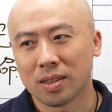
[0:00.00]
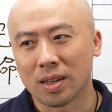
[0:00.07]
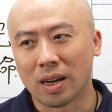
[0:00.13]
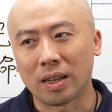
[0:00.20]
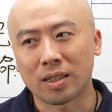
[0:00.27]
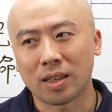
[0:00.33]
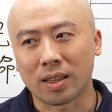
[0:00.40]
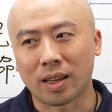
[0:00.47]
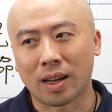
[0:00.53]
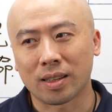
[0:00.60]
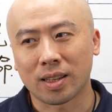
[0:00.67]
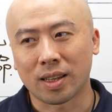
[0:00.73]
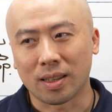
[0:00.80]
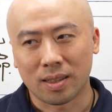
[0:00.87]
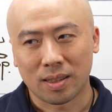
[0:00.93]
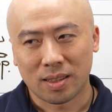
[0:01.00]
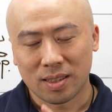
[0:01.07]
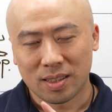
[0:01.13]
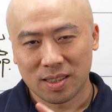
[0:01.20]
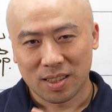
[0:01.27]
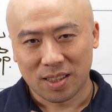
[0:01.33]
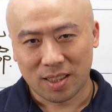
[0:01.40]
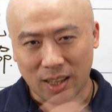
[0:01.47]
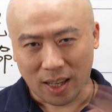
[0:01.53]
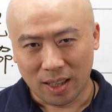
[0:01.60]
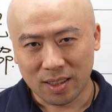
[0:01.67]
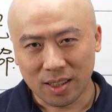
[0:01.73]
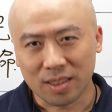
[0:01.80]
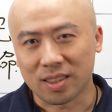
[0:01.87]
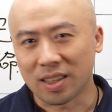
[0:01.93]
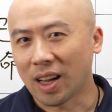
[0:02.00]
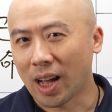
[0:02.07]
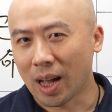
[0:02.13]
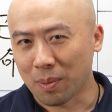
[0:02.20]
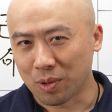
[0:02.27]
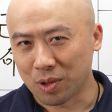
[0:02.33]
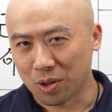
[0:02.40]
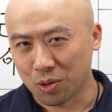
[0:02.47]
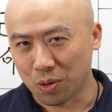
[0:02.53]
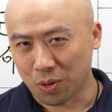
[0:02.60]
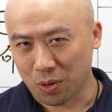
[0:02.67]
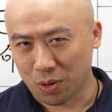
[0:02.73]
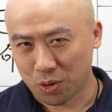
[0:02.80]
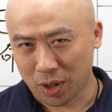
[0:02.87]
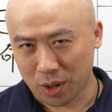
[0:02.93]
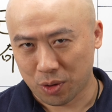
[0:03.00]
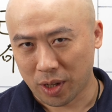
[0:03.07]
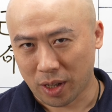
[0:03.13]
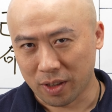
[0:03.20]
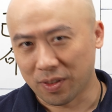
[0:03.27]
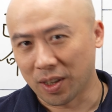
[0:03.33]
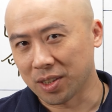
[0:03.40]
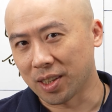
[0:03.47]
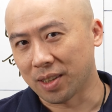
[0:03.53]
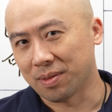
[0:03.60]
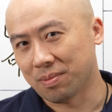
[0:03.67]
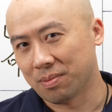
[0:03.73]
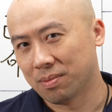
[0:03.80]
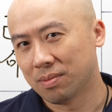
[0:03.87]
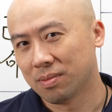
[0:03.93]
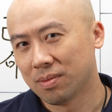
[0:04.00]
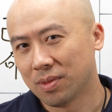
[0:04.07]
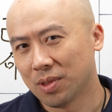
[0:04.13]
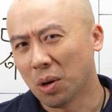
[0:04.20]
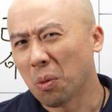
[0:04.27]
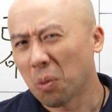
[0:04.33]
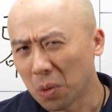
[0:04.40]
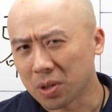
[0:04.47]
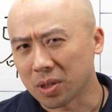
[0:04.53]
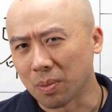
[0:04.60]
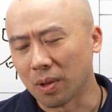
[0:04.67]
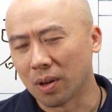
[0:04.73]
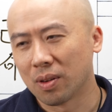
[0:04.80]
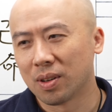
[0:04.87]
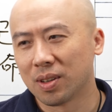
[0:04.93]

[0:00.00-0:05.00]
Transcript: 而且他在前一阵子还不是说睡最好的房间，为什么？